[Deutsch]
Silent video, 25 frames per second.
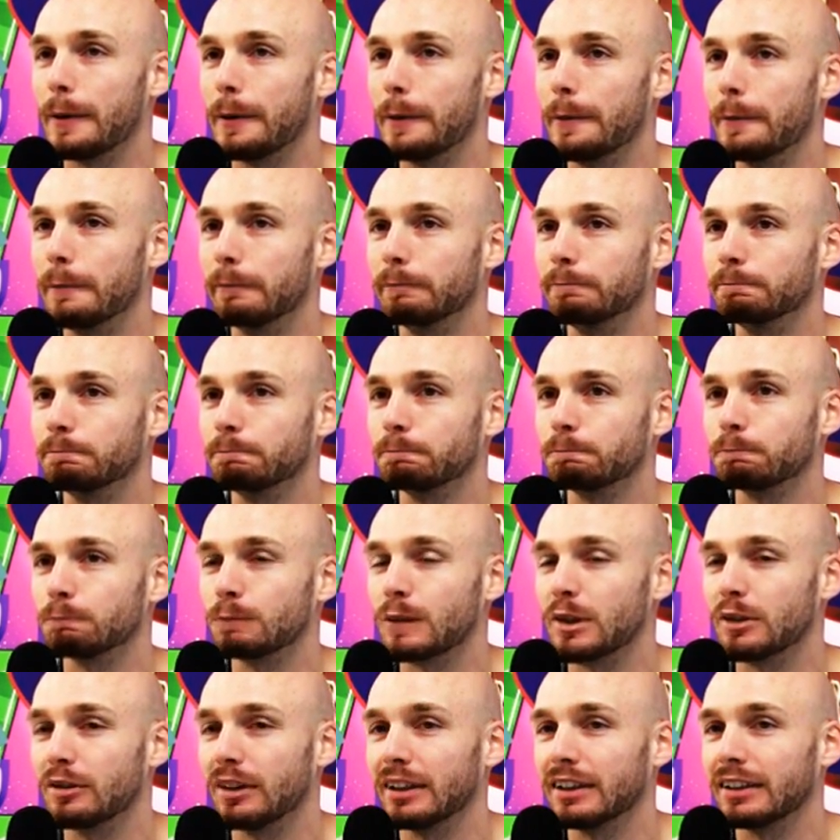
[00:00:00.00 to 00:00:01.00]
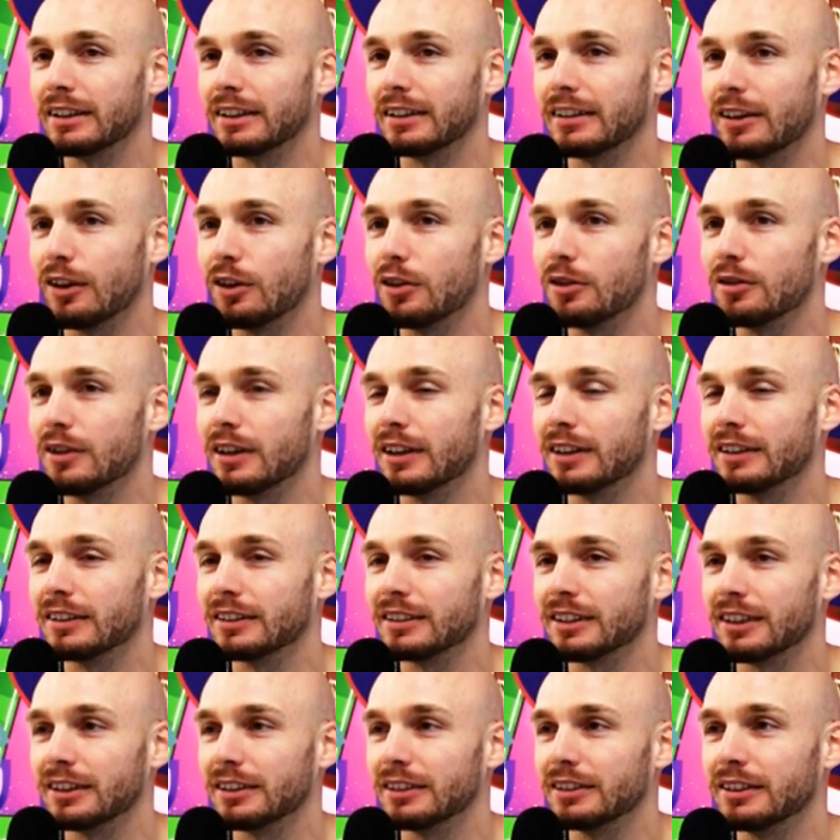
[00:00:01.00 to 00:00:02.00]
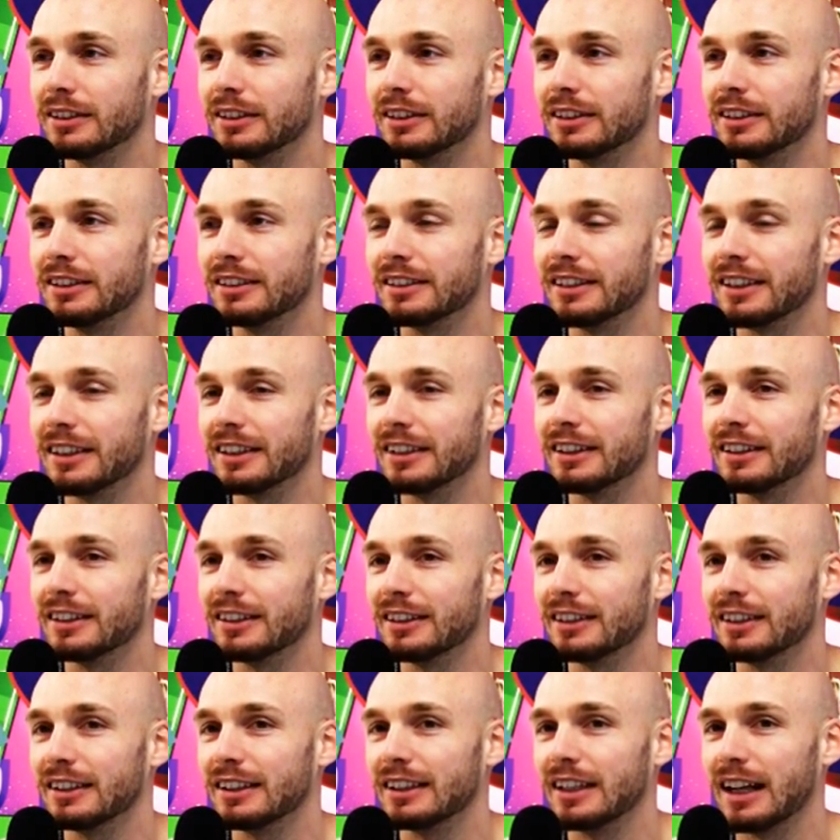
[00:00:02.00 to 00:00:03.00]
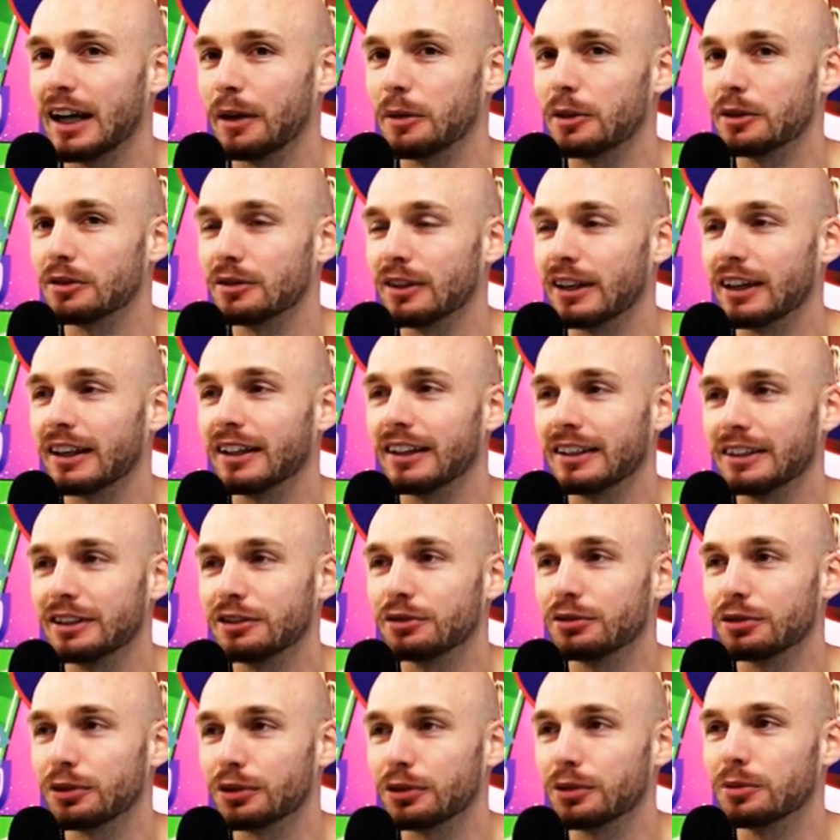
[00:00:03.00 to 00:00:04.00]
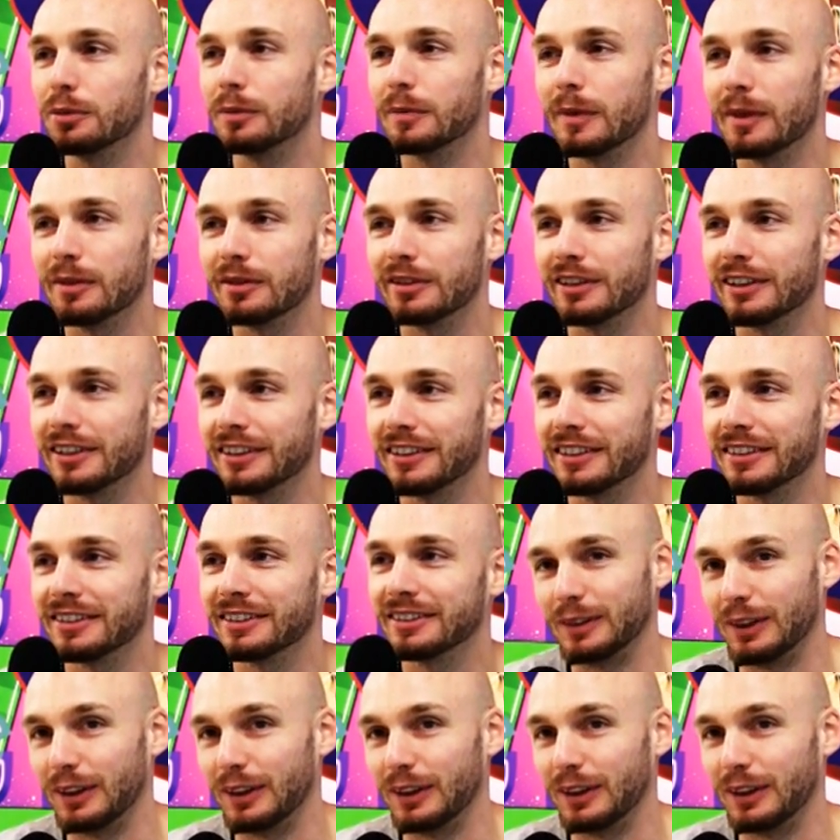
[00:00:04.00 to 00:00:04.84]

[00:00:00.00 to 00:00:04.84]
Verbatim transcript: Ähm, Wann er genau war, kann ich nicht sagen, aber es war relativ früh mit meinem Vater.